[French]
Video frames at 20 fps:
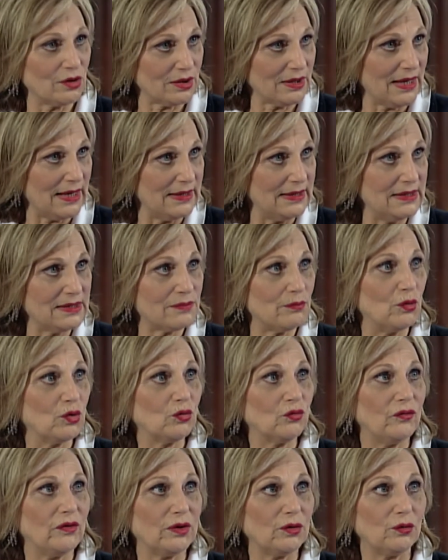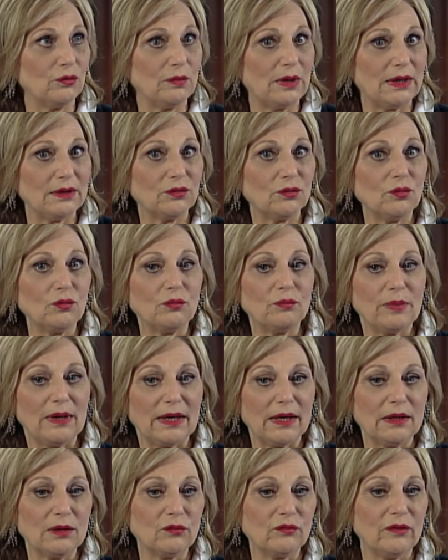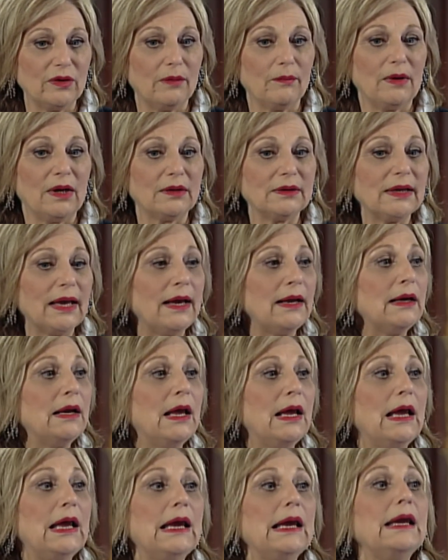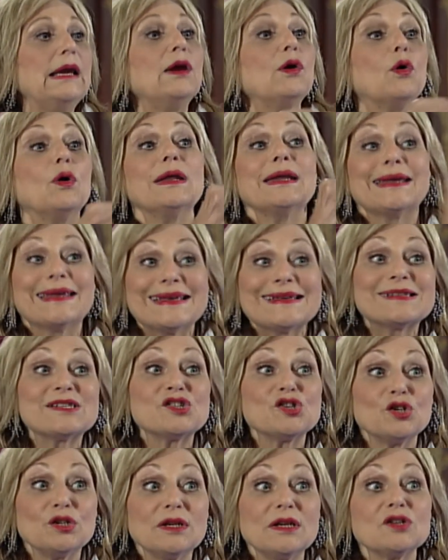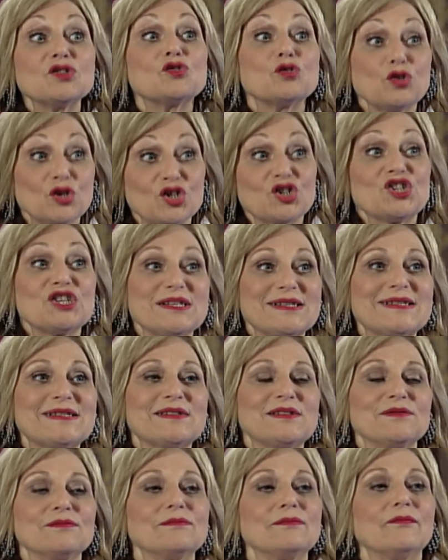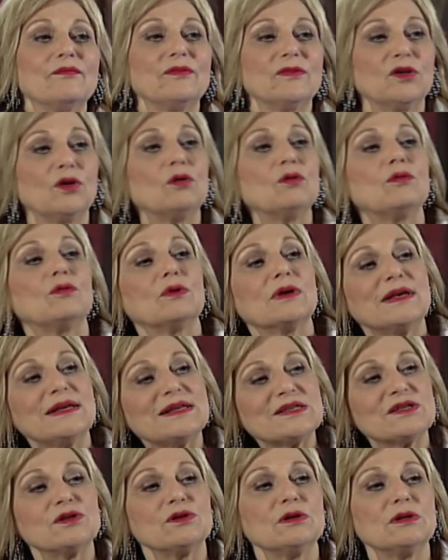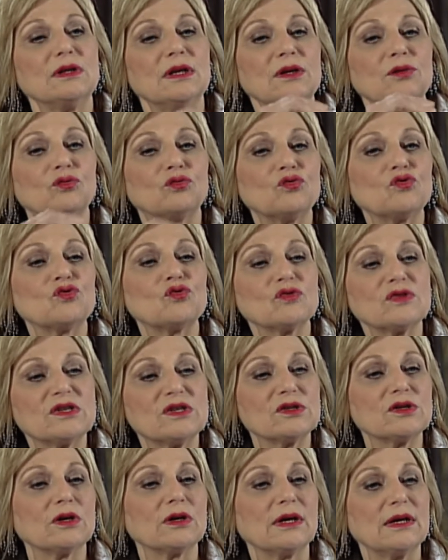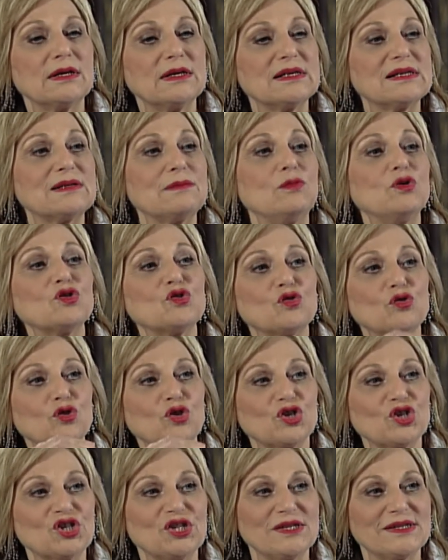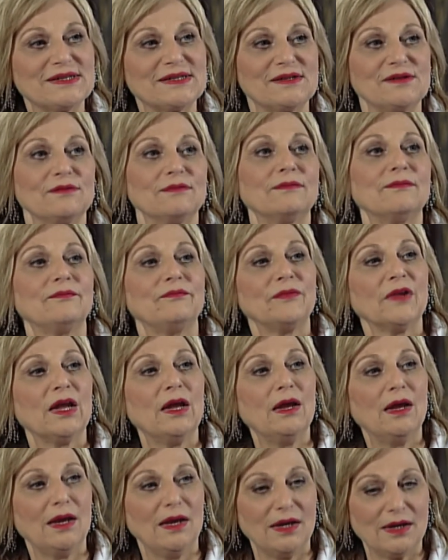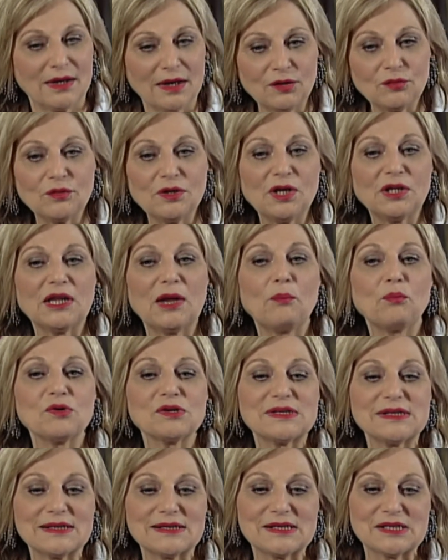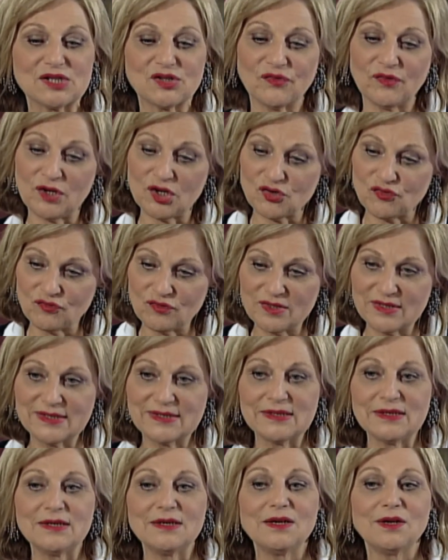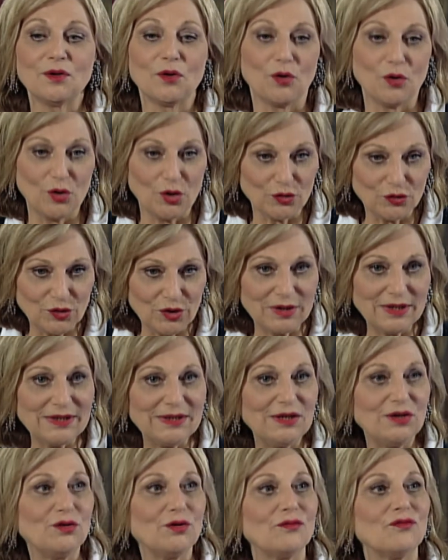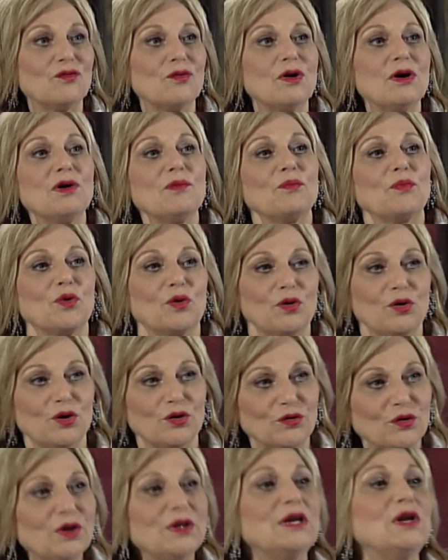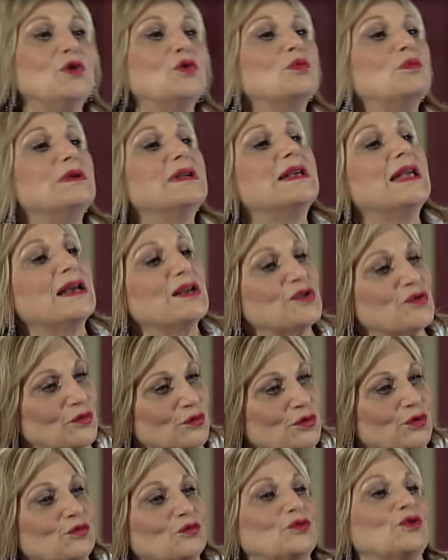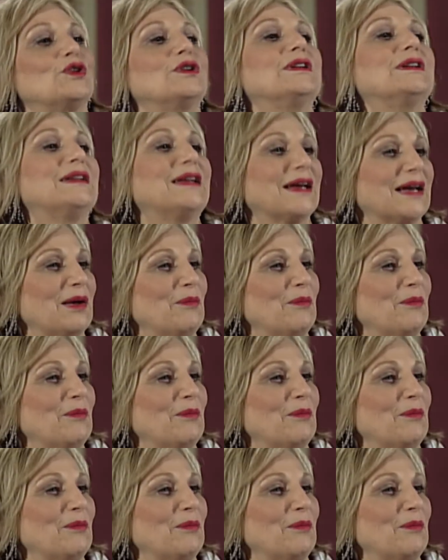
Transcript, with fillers: organismes gouvernementaux, paragouvernementaux, et on les questionnait sur leur gestion. Donc, on questionnait toujours ces organismes-là sur leur gestion. Et quand on n'était pas satisfait, je vous le dis, on leur donnait des devoirs, puis on leur donnait l'obligation de nous donner des